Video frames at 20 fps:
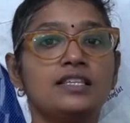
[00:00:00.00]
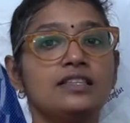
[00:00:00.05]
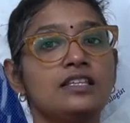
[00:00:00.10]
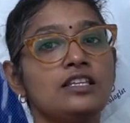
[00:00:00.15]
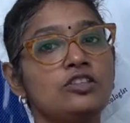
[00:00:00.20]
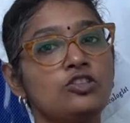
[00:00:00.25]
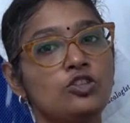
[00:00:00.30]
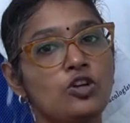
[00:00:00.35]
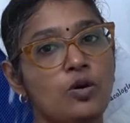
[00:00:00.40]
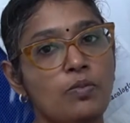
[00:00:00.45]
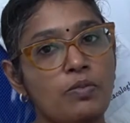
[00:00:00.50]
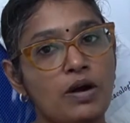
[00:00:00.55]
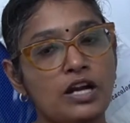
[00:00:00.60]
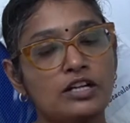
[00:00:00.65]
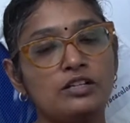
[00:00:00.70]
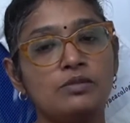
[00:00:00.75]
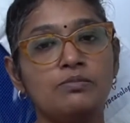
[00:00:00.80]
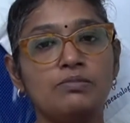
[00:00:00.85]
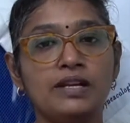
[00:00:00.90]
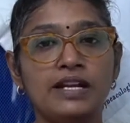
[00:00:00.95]
దీంతో
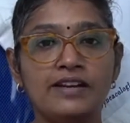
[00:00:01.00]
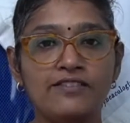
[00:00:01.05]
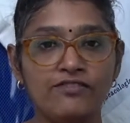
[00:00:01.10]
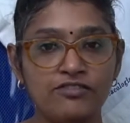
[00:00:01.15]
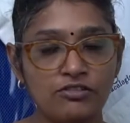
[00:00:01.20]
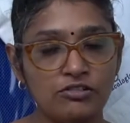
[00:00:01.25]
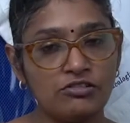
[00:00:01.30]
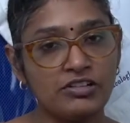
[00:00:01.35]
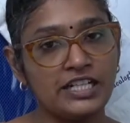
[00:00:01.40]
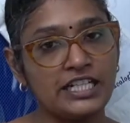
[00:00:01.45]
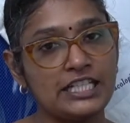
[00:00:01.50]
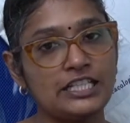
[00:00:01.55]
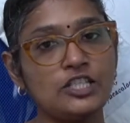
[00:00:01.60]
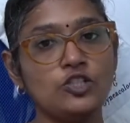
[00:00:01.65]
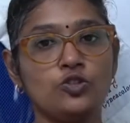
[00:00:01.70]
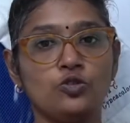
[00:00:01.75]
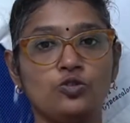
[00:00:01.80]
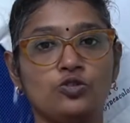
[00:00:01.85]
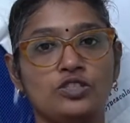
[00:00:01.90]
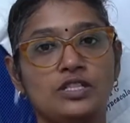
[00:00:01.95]
పాటు బ్లడ్ ఫ్లో అనేది
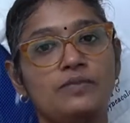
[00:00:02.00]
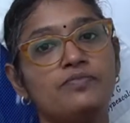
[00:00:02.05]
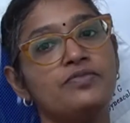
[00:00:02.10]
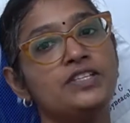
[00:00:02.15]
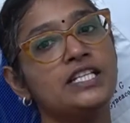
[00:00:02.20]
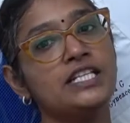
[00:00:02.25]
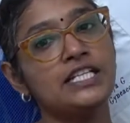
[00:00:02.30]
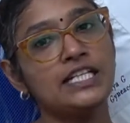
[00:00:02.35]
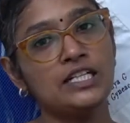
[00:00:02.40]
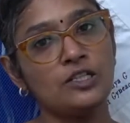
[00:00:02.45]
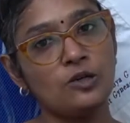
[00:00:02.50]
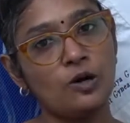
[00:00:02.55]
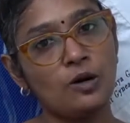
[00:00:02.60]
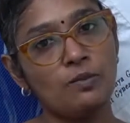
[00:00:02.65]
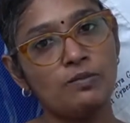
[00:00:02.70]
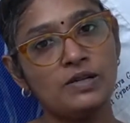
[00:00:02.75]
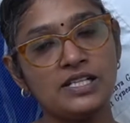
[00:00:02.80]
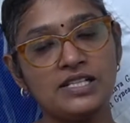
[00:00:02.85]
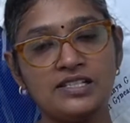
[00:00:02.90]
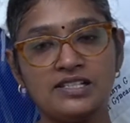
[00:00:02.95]
చూస్తాం దీన్ని
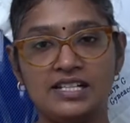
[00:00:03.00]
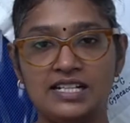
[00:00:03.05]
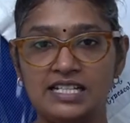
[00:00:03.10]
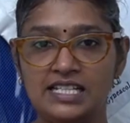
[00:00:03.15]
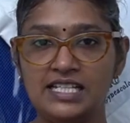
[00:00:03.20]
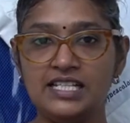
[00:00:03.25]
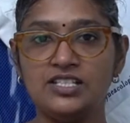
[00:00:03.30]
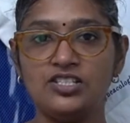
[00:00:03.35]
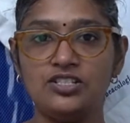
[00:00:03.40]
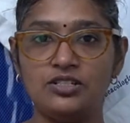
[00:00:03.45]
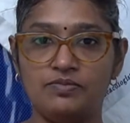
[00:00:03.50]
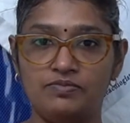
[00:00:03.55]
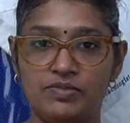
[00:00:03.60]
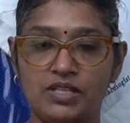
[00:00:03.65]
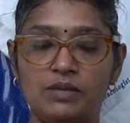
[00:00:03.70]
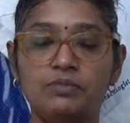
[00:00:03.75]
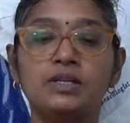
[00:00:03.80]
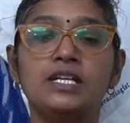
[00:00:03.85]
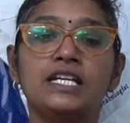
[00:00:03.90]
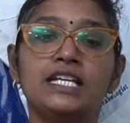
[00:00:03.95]
డాప్లర్ స్టడీ అని
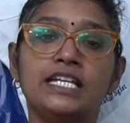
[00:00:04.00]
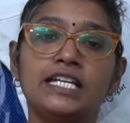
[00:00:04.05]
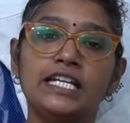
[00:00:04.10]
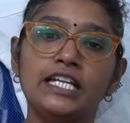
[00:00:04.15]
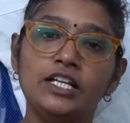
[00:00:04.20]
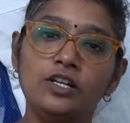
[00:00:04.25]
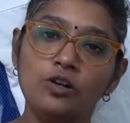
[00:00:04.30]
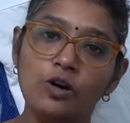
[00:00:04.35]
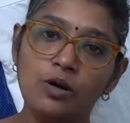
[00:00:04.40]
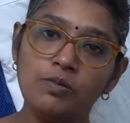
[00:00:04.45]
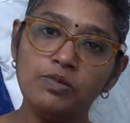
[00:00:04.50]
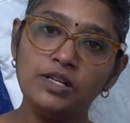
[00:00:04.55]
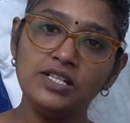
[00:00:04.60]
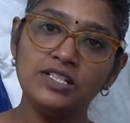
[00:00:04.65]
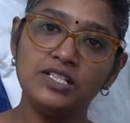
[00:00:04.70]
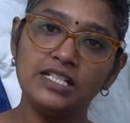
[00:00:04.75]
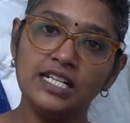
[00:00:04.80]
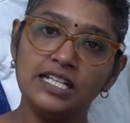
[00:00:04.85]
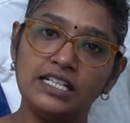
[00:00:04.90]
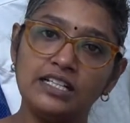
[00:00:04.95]
చెప్తాం ఈ డోప్లర్
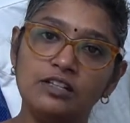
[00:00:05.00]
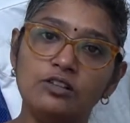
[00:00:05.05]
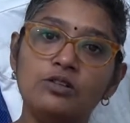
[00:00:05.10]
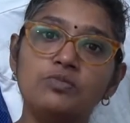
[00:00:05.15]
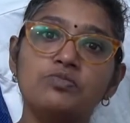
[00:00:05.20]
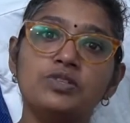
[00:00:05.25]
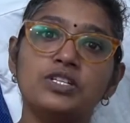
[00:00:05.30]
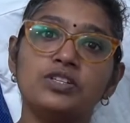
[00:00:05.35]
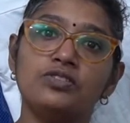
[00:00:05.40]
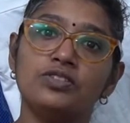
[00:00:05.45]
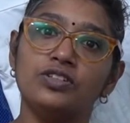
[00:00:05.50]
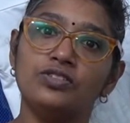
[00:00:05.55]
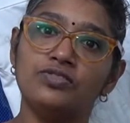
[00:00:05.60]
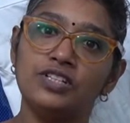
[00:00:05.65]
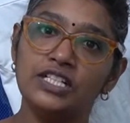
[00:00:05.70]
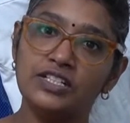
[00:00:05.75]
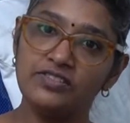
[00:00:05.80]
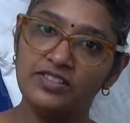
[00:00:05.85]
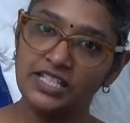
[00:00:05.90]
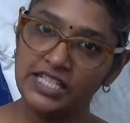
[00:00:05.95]
స్టడీలో మీకు
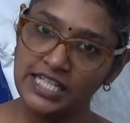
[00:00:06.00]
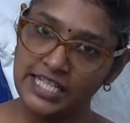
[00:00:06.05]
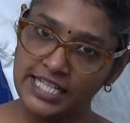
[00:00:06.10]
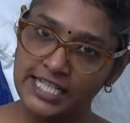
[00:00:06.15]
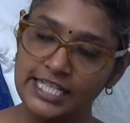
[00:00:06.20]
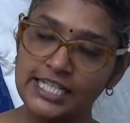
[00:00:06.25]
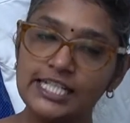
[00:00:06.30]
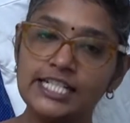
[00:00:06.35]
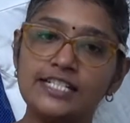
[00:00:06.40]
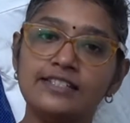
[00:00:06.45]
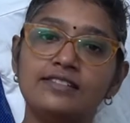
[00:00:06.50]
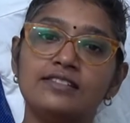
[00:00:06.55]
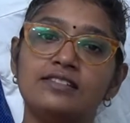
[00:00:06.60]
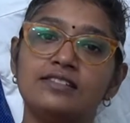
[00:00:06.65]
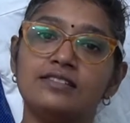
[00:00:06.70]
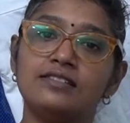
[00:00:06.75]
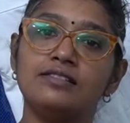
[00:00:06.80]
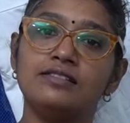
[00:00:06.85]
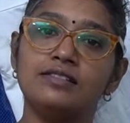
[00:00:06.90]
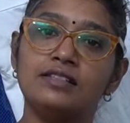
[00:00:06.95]
ఎటువంటివైనా ఇంక్రీజ్డ్
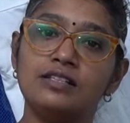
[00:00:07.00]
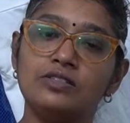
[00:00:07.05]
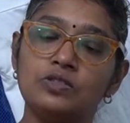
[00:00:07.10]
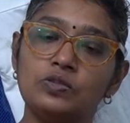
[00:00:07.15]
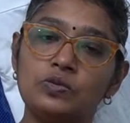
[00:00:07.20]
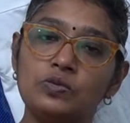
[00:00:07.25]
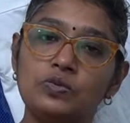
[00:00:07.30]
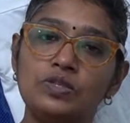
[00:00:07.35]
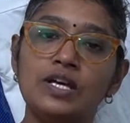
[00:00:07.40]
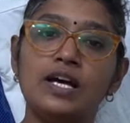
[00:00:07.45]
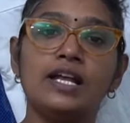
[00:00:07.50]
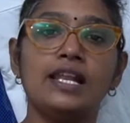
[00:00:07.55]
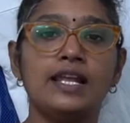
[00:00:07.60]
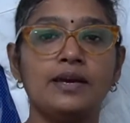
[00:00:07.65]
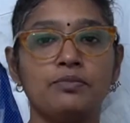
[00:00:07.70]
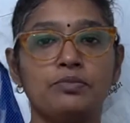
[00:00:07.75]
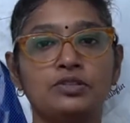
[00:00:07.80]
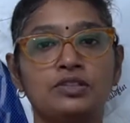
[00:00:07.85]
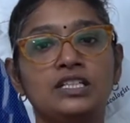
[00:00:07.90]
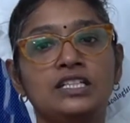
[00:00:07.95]
రెసిస్టెన్స్ ఉందా
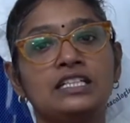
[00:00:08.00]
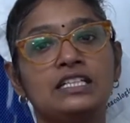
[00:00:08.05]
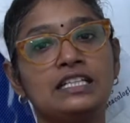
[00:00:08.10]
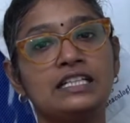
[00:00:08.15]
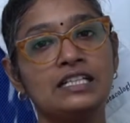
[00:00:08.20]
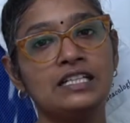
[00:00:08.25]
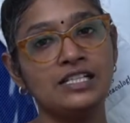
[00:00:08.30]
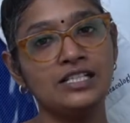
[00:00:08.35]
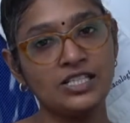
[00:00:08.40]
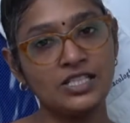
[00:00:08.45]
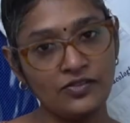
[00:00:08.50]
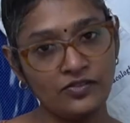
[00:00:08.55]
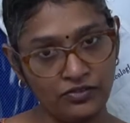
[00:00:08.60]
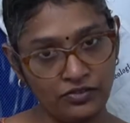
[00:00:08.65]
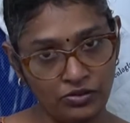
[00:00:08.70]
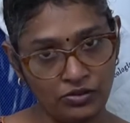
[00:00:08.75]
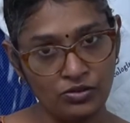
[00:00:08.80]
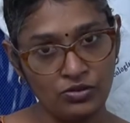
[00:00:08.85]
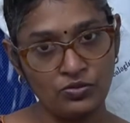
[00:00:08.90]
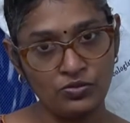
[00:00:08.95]
లేకపోతే డిక్రీజ్డ్
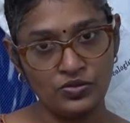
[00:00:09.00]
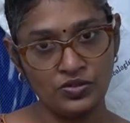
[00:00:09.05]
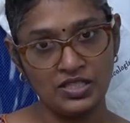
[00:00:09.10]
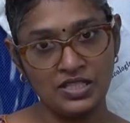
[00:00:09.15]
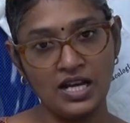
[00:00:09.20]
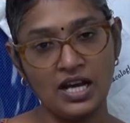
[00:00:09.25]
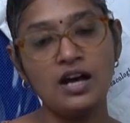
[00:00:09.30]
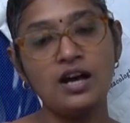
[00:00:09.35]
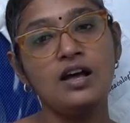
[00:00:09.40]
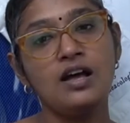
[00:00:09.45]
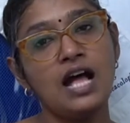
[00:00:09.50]
ఫ్లో ఉందా